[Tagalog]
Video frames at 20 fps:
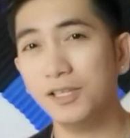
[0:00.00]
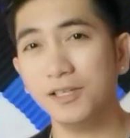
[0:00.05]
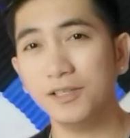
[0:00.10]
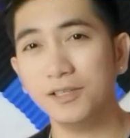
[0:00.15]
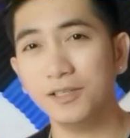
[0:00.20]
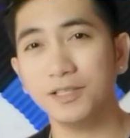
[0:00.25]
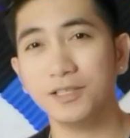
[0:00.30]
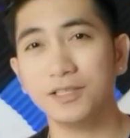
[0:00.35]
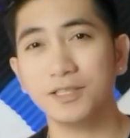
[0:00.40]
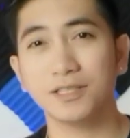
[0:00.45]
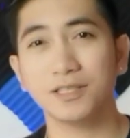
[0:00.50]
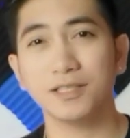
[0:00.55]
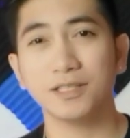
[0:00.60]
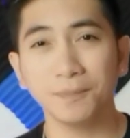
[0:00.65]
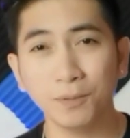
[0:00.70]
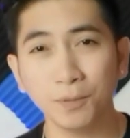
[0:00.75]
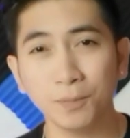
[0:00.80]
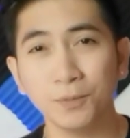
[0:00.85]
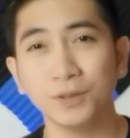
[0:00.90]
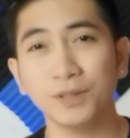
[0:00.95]
dealers
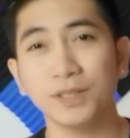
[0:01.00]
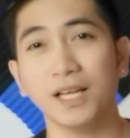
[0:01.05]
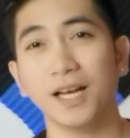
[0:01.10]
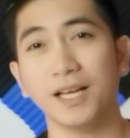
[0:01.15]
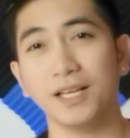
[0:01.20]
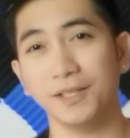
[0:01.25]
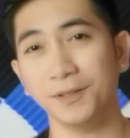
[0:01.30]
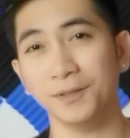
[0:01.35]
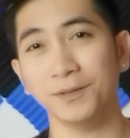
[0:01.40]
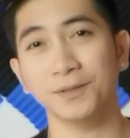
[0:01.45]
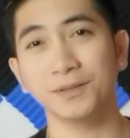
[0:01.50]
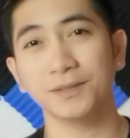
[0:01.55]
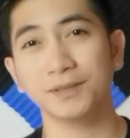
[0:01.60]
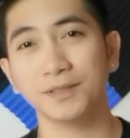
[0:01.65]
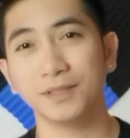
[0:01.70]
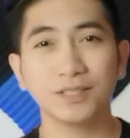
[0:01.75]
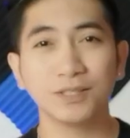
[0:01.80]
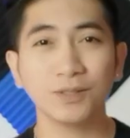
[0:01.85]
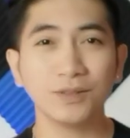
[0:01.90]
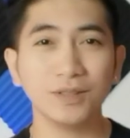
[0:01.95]
na pupuntahan nyo.
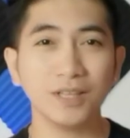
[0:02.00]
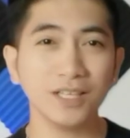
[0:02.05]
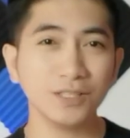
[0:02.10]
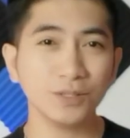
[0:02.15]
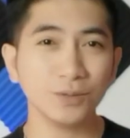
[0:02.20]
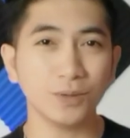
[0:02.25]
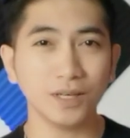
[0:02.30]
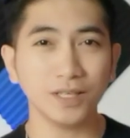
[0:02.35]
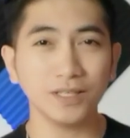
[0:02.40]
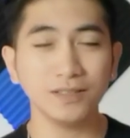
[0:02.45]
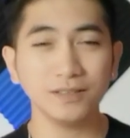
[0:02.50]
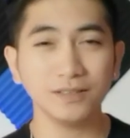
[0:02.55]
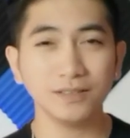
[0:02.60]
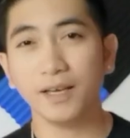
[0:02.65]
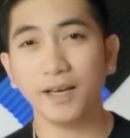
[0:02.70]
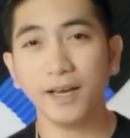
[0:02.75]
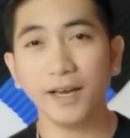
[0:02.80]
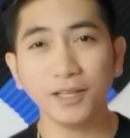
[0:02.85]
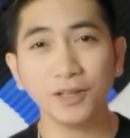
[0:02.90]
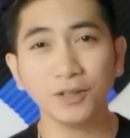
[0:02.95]
So this one,
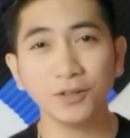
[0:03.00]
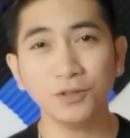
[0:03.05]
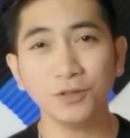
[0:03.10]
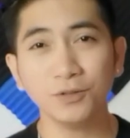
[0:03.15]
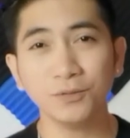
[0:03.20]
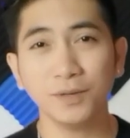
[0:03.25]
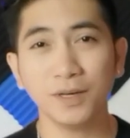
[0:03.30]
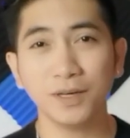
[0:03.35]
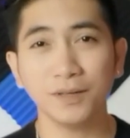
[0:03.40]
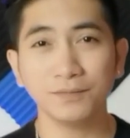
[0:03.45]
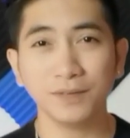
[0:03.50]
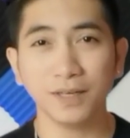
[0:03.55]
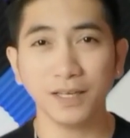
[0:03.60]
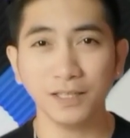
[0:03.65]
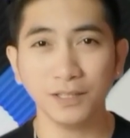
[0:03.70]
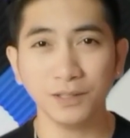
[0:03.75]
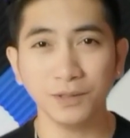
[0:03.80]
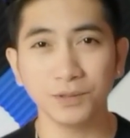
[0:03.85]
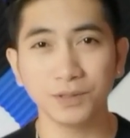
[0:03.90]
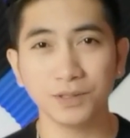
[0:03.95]
ito yung mga
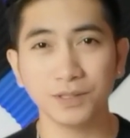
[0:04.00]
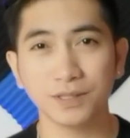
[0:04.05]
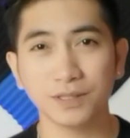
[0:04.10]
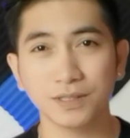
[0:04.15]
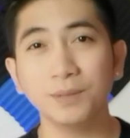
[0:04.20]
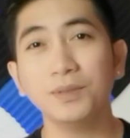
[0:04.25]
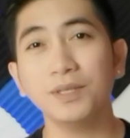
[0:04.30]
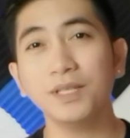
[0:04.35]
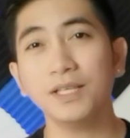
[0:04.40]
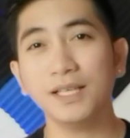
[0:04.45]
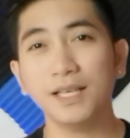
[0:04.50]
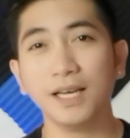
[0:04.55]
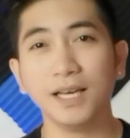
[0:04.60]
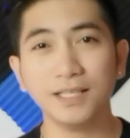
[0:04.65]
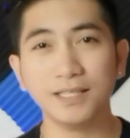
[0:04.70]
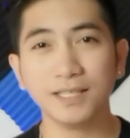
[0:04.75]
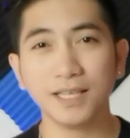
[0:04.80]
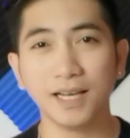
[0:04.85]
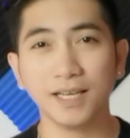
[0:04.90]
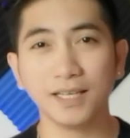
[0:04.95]
values na
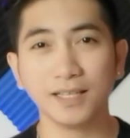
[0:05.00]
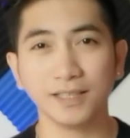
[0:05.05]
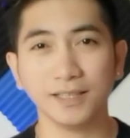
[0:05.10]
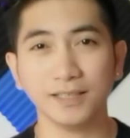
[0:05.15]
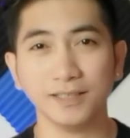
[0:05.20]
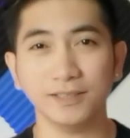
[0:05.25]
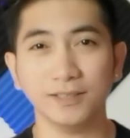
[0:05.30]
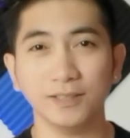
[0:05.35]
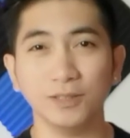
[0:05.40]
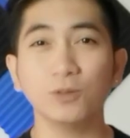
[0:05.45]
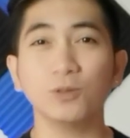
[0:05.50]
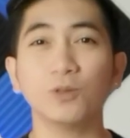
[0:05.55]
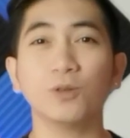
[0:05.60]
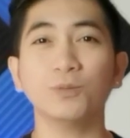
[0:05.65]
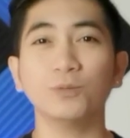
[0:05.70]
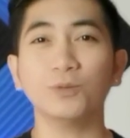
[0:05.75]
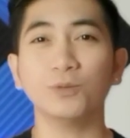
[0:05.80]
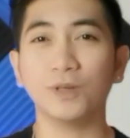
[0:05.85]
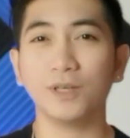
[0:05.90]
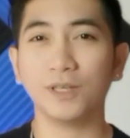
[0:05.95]
binigay sa akin nung
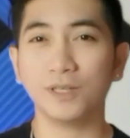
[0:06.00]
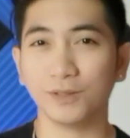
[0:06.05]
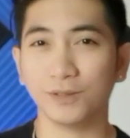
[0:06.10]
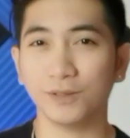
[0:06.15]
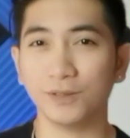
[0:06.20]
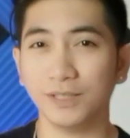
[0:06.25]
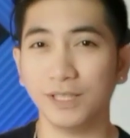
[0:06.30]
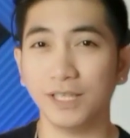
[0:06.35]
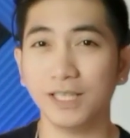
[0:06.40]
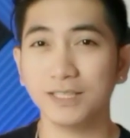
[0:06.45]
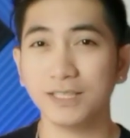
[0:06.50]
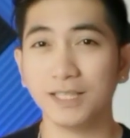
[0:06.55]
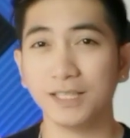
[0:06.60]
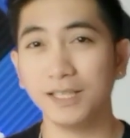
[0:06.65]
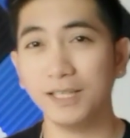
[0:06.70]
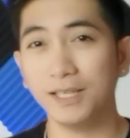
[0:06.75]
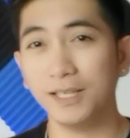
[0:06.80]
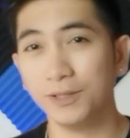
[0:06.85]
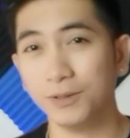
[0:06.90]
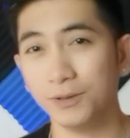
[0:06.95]
kumuha ako ng
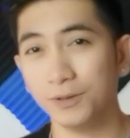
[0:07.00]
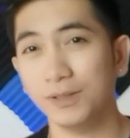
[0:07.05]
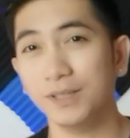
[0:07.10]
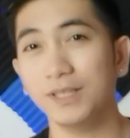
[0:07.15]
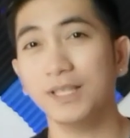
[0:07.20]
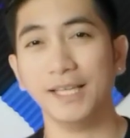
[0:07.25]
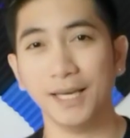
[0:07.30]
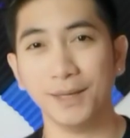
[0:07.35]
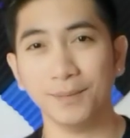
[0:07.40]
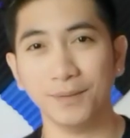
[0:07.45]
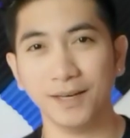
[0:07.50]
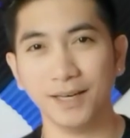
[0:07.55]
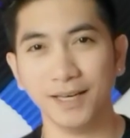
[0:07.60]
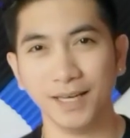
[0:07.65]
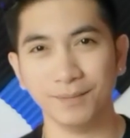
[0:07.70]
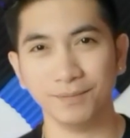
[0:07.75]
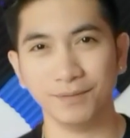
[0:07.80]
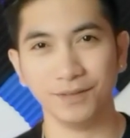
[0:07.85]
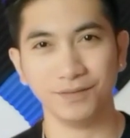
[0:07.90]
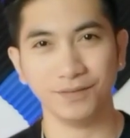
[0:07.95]
sarili kong
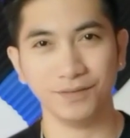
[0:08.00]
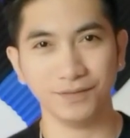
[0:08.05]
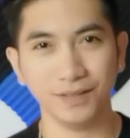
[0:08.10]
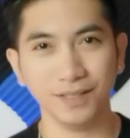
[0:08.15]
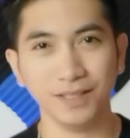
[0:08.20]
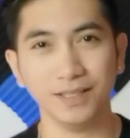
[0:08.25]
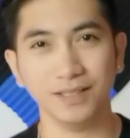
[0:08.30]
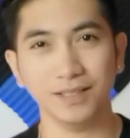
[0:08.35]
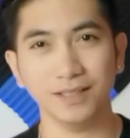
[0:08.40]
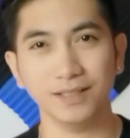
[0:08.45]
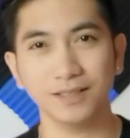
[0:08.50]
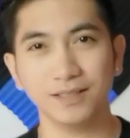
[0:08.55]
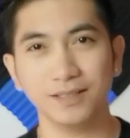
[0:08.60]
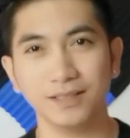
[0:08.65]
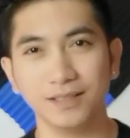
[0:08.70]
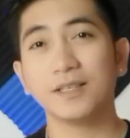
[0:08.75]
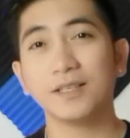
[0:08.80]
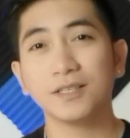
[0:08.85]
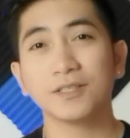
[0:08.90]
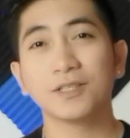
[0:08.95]
Yamaha MT-15.
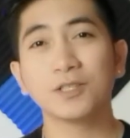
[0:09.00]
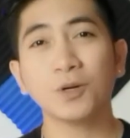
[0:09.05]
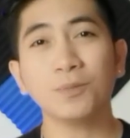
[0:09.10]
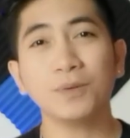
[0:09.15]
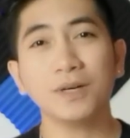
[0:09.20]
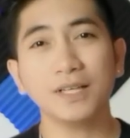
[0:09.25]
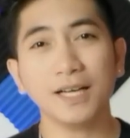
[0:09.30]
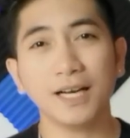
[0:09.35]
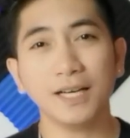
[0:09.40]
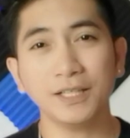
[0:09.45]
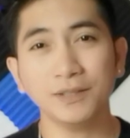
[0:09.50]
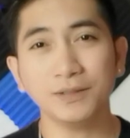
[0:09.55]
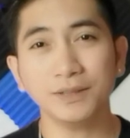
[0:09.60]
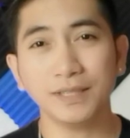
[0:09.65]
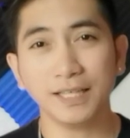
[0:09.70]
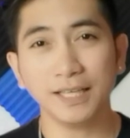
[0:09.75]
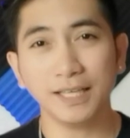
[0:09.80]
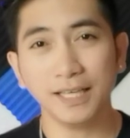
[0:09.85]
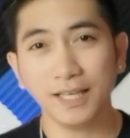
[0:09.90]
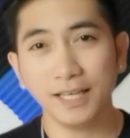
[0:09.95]
So magkano
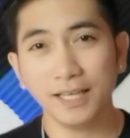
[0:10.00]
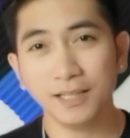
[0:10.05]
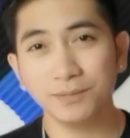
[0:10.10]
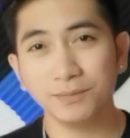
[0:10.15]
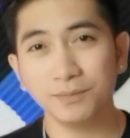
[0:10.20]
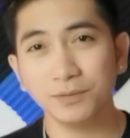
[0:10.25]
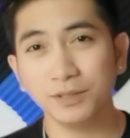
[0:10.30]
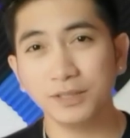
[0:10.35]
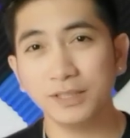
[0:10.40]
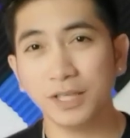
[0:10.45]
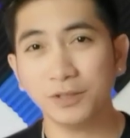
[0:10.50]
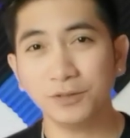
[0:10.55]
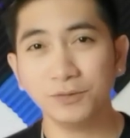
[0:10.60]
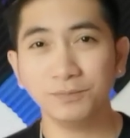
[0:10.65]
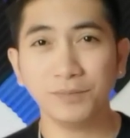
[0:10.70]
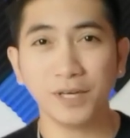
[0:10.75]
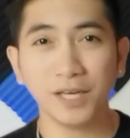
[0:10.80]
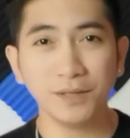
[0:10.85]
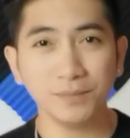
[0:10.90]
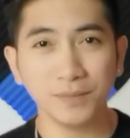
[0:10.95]
ang kailangan mong down
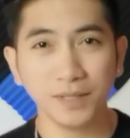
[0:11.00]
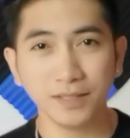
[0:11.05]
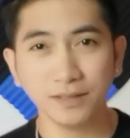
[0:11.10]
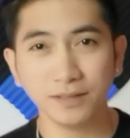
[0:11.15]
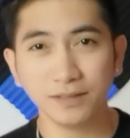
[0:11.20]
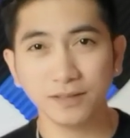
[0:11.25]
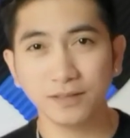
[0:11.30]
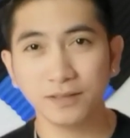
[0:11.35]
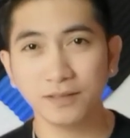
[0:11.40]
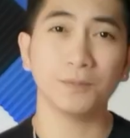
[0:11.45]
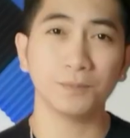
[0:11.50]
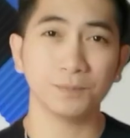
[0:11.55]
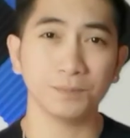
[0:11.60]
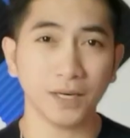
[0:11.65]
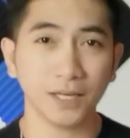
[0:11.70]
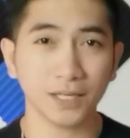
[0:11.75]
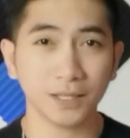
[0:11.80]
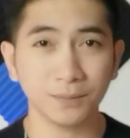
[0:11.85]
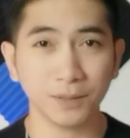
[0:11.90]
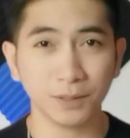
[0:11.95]
payment
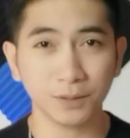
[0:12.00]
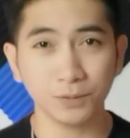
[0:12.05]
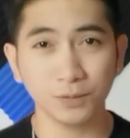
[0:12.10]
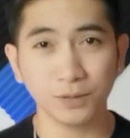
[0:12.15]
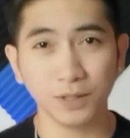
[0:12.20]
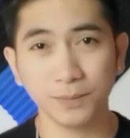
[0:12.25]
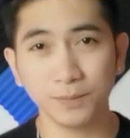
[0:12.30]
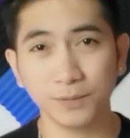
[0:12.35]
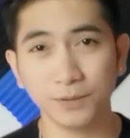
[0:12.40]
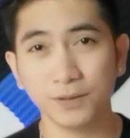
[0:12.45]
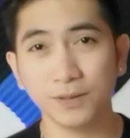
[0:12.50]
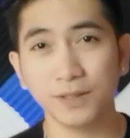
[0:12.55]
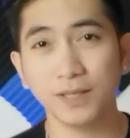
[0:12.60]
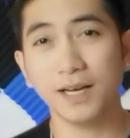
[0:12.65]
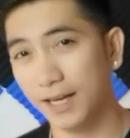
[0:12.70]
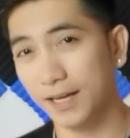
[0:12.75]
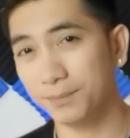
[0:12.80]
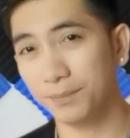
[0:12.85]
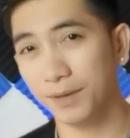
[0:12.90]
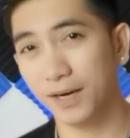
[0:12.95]
para makuha mo
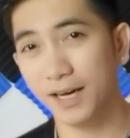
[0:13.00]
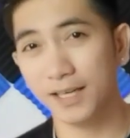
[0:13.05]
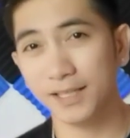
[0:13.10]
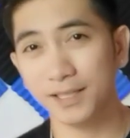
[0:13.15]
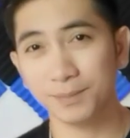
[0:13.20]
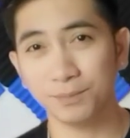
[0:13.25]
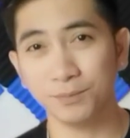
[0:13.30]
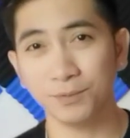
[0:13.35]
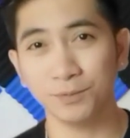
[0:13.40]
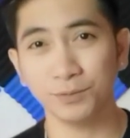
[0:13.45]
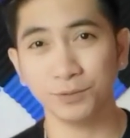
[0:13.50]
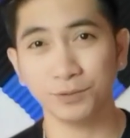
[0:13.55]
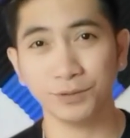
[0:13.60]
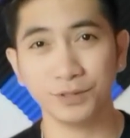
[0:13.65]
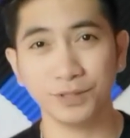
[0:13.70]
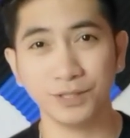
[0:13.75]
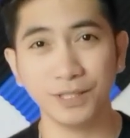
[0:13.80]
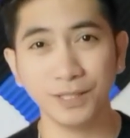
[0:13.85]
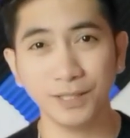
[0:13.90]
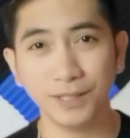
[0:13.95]
ang pangarap mong
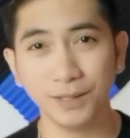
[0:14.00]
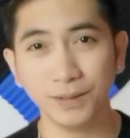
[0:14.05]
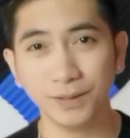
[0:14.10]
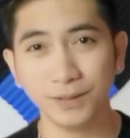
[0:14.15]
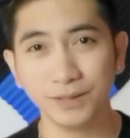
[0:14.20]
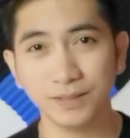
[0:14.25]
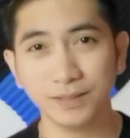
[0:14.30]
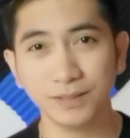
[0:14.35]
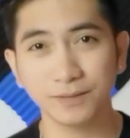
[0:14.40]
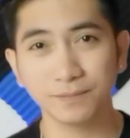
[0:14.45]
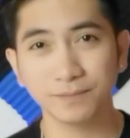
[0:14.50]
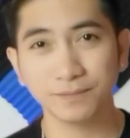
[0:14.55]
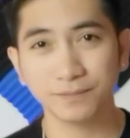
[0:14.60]
motorsiklo?